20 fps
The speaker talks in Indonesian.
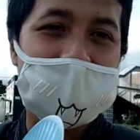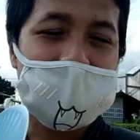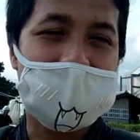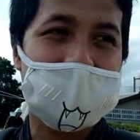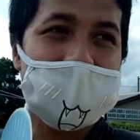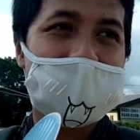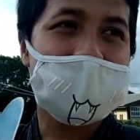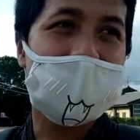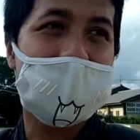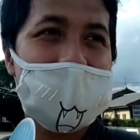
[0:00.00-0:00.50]

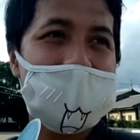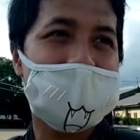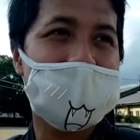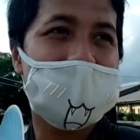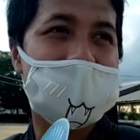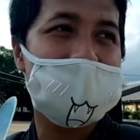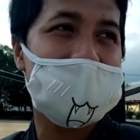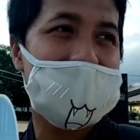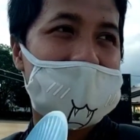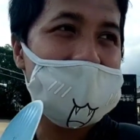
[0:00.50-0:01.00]
jadi tadi
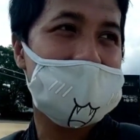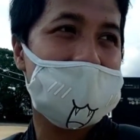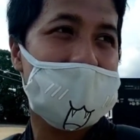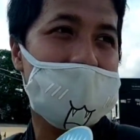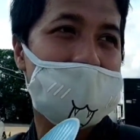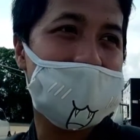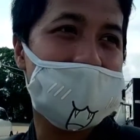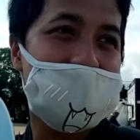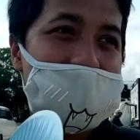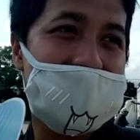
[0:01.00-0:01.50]
di depan itu
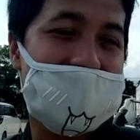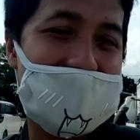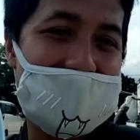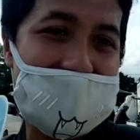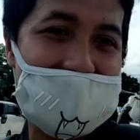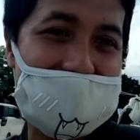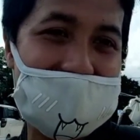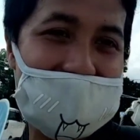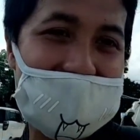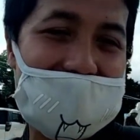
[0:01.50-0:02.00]
aku sempat
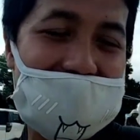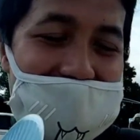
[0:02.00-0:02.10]
dikira